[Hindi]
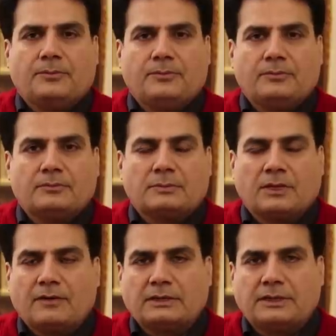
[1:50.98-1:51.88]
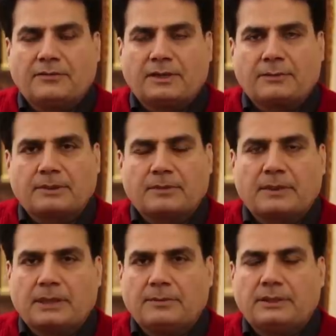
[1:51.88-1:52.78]
नवाज़ शरीफ साहब के
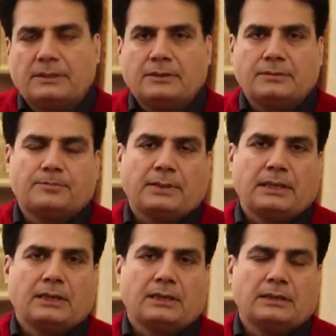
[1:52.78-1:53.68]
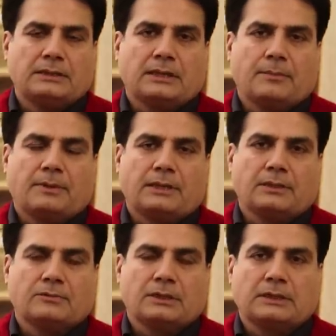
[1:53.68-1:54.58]
ज़माने में जी पहला इनका
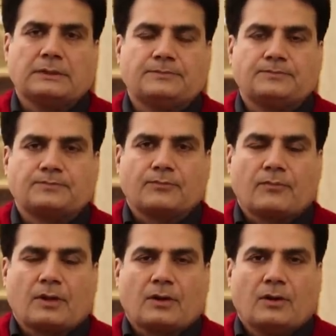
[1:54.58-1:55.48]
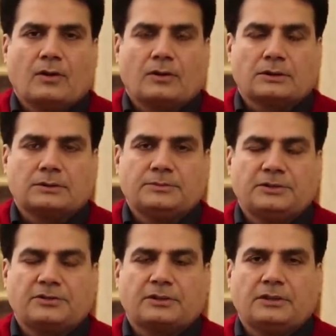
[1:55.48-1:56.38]
फड्डा हुआ था और
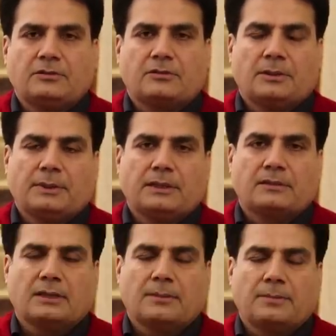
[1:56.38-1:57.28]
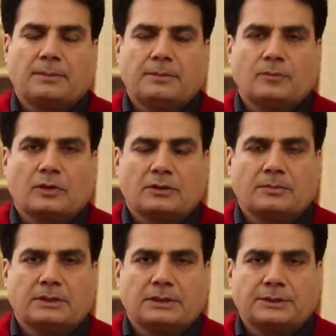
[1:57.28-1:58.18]
मीर शकील रहमान साहब पे भी
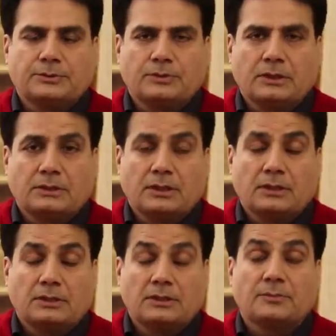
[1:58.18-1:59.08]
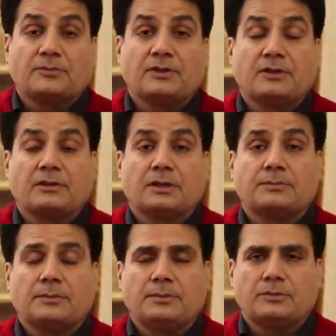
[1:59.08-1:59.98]
मुकदमा दर्ज हुआ था नजम सेठी साहब
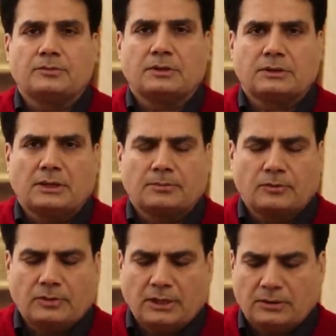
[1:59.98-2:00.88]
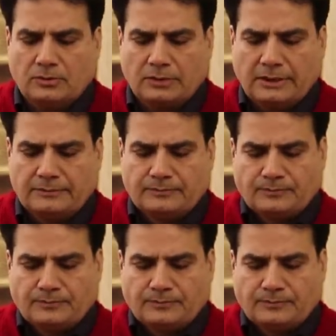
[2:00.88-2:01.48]
पे भी हुआ था आपको याद होगा